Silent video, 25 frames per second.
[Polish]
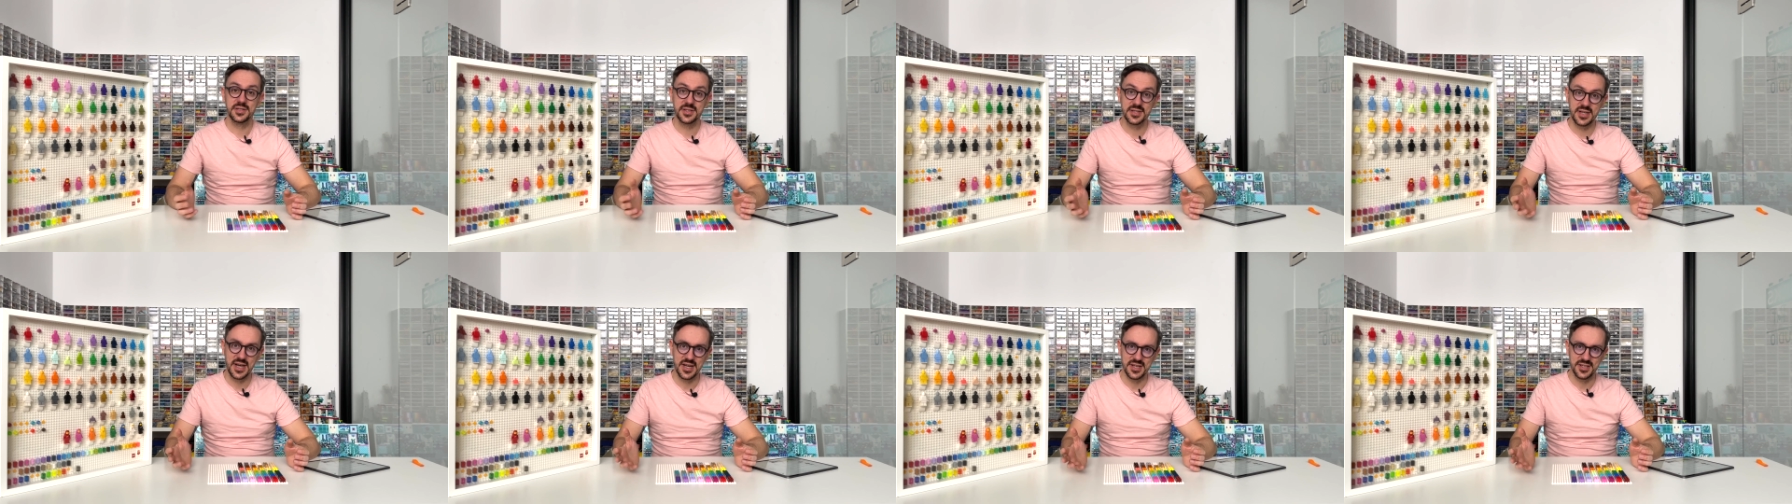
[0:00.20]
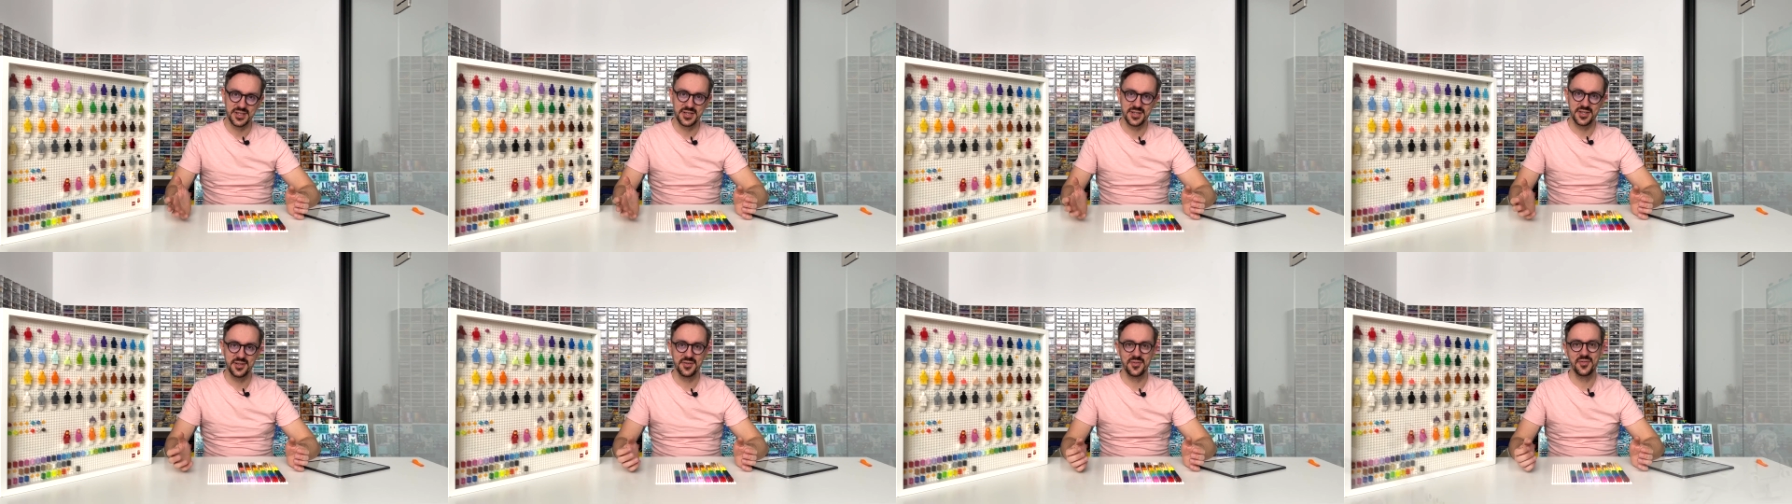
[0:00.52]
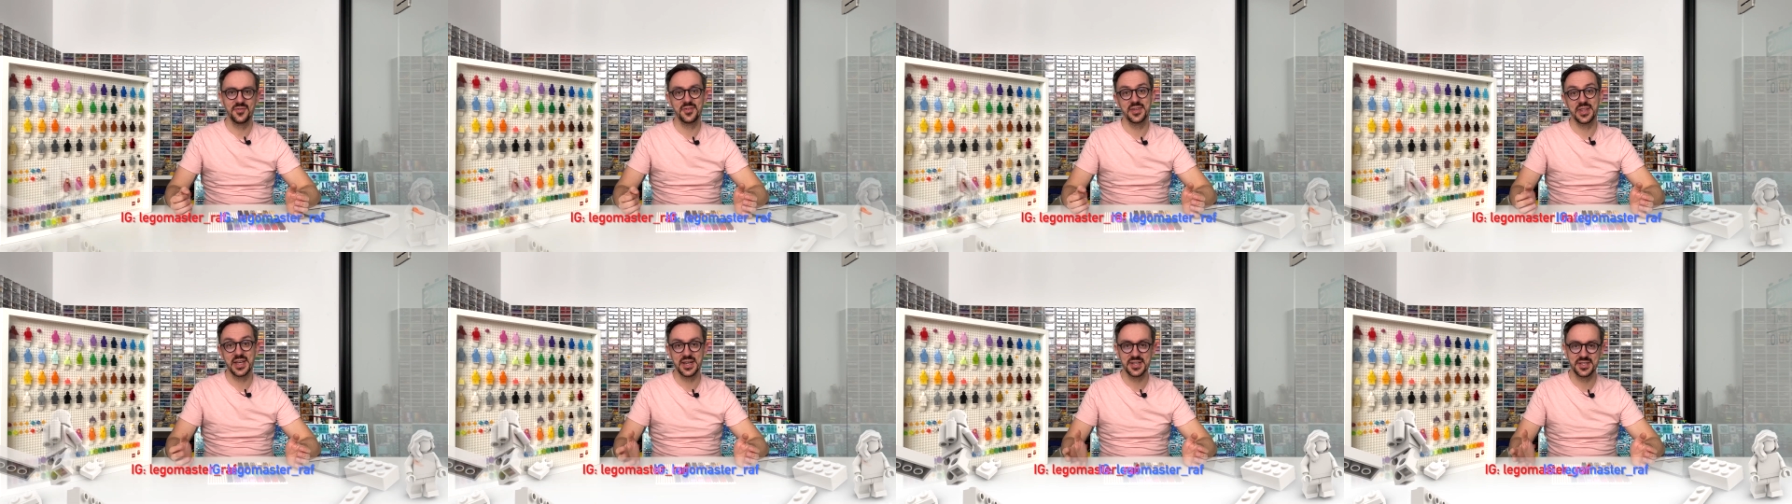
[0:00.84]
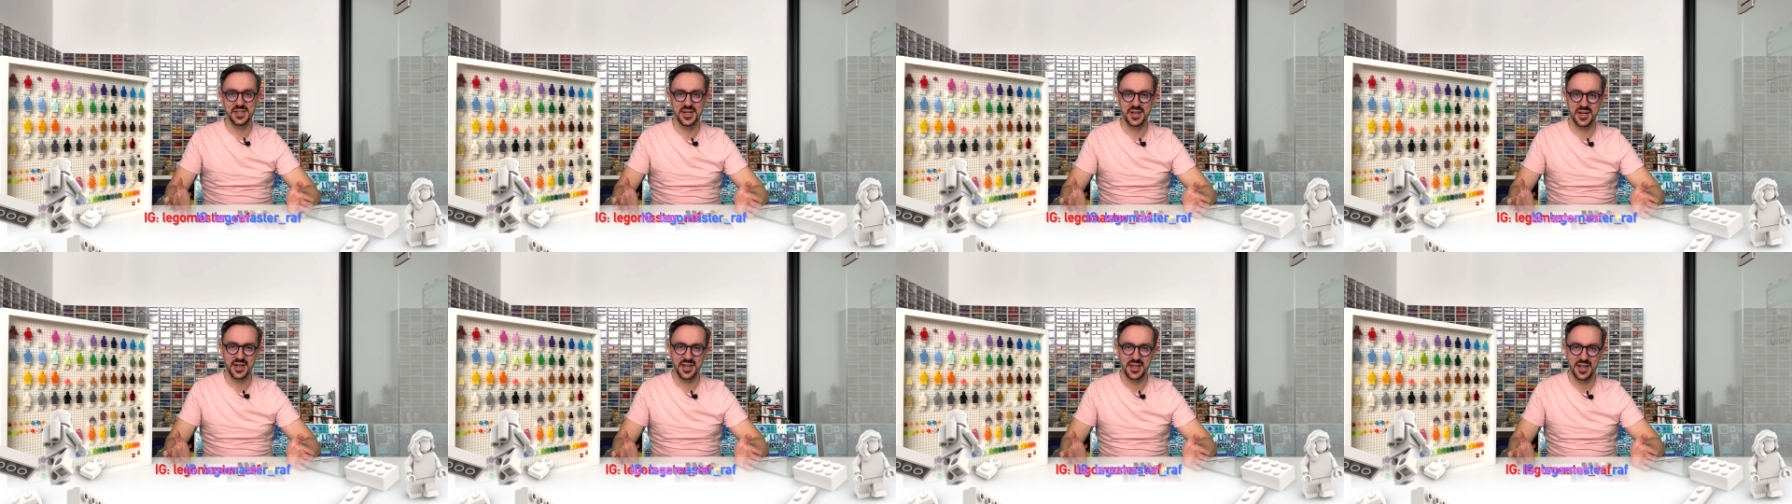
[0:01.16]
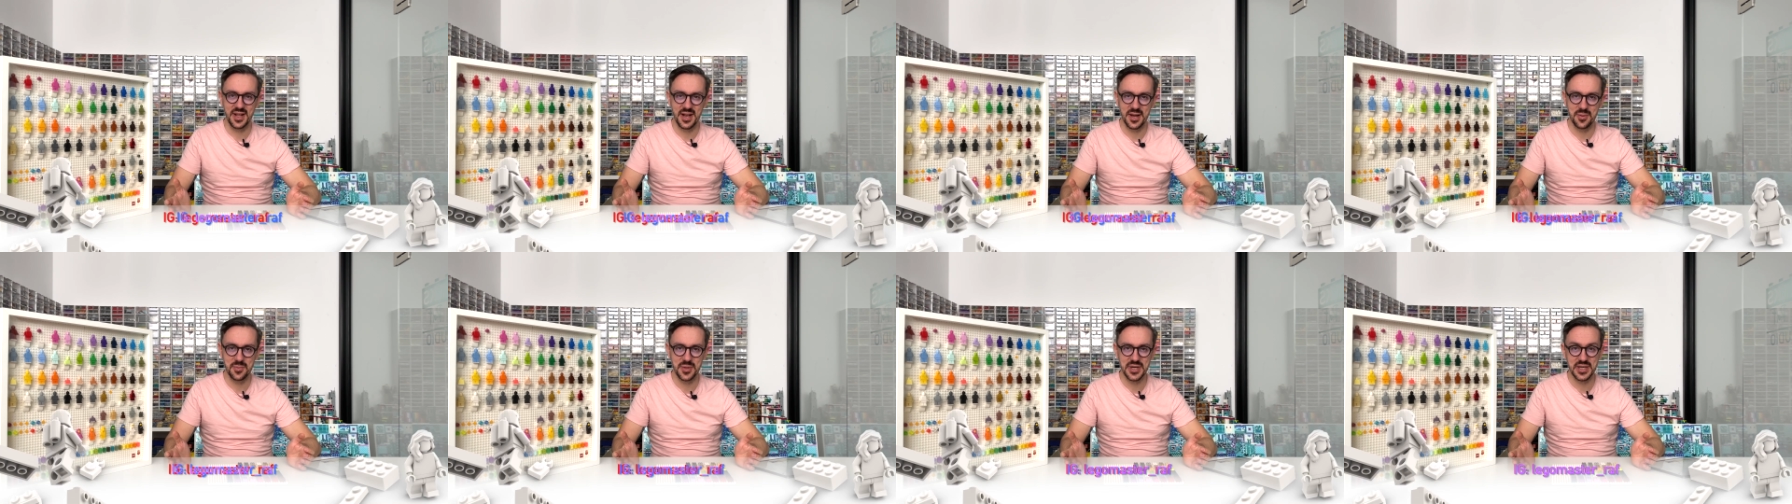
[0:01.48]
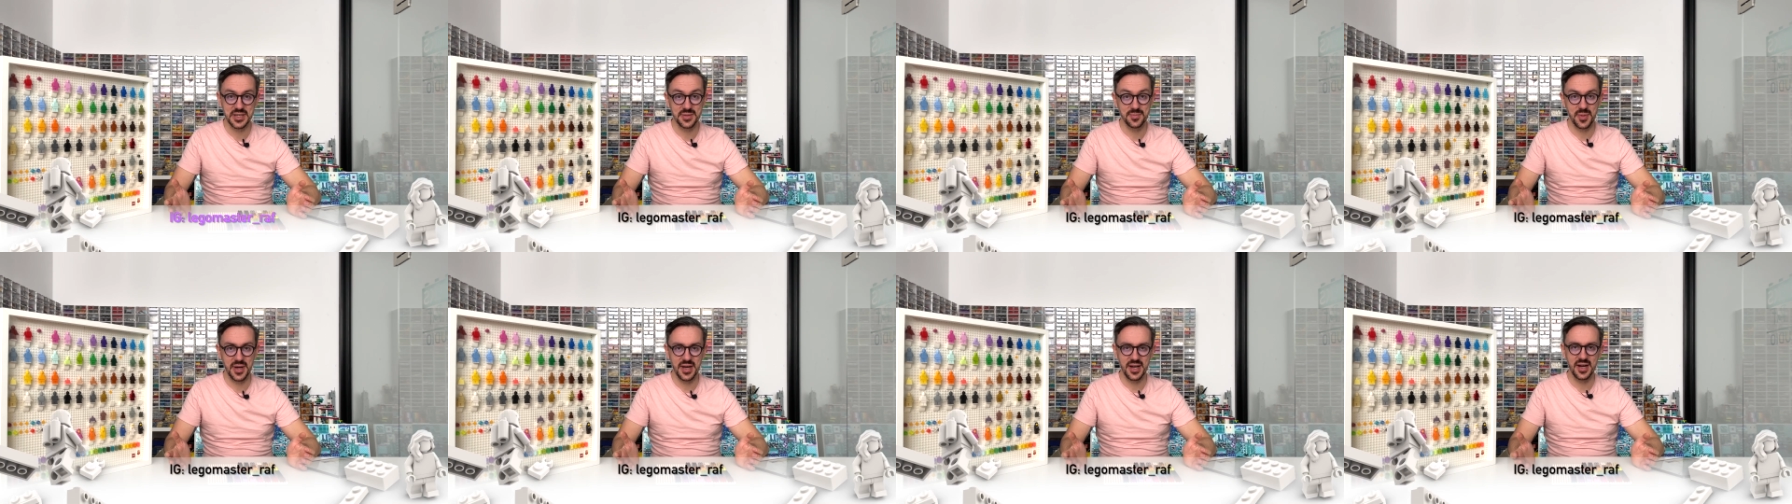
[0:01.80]
Cześć, witajcie na kanale
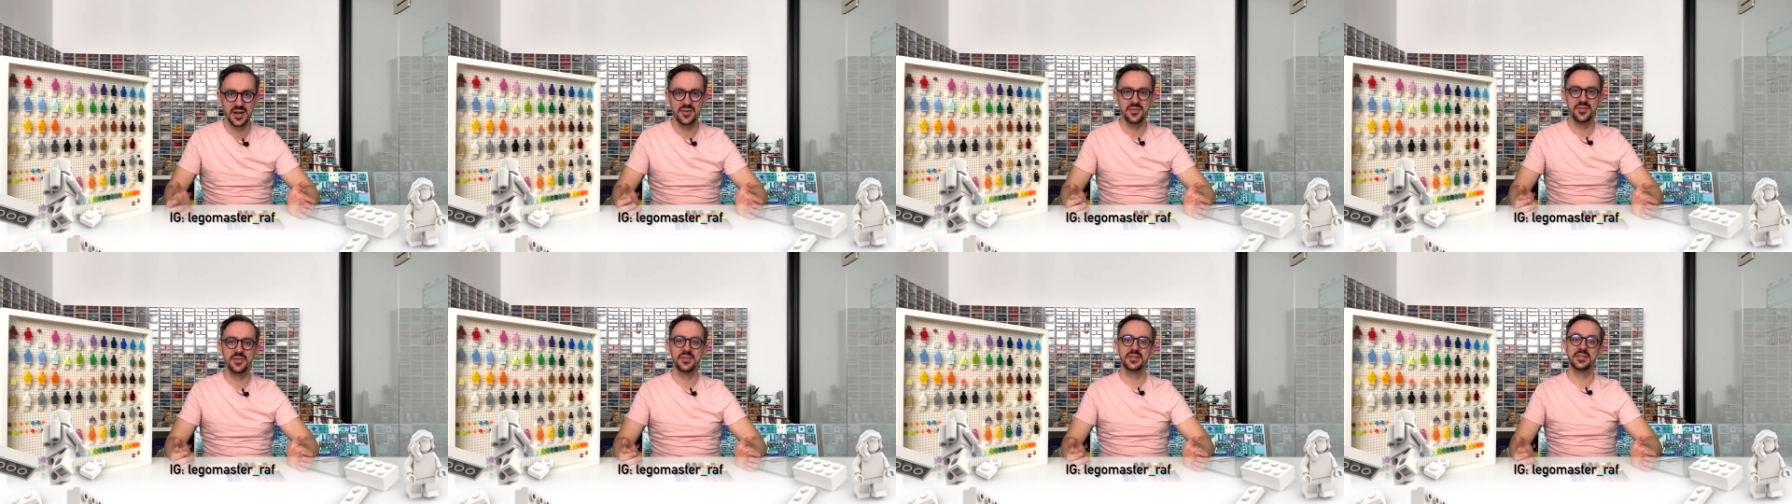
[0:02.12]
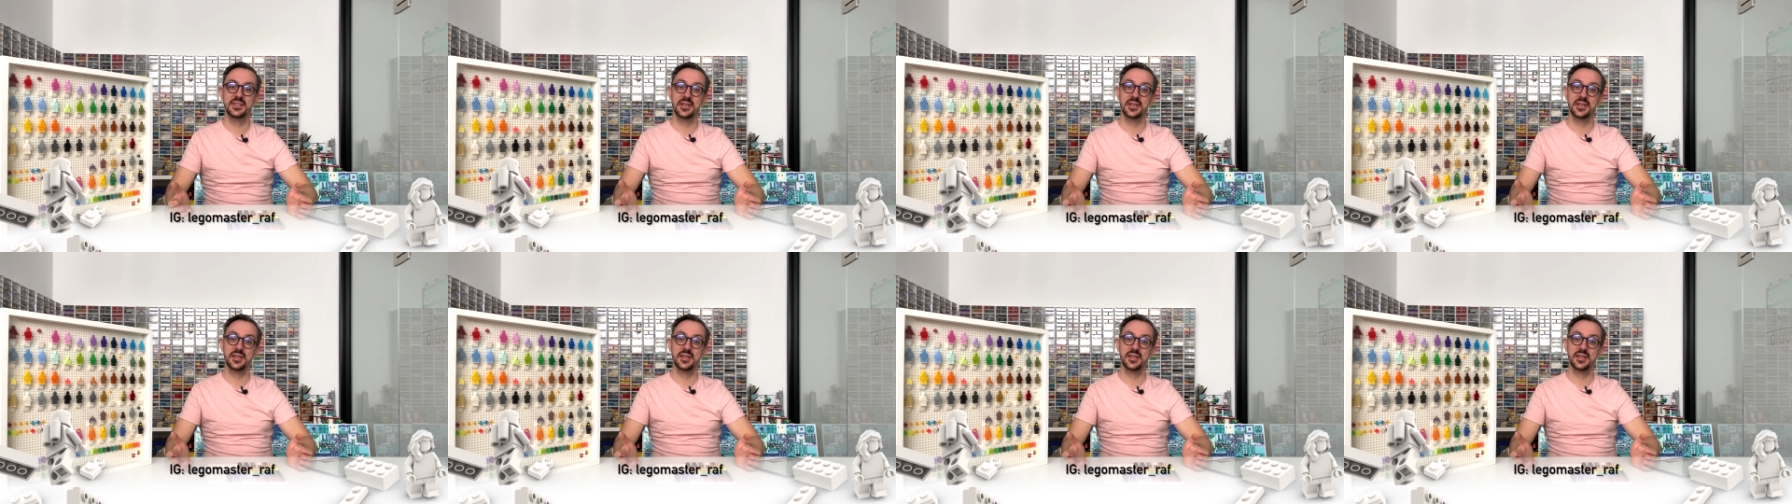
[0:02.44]
Bricks by Raf.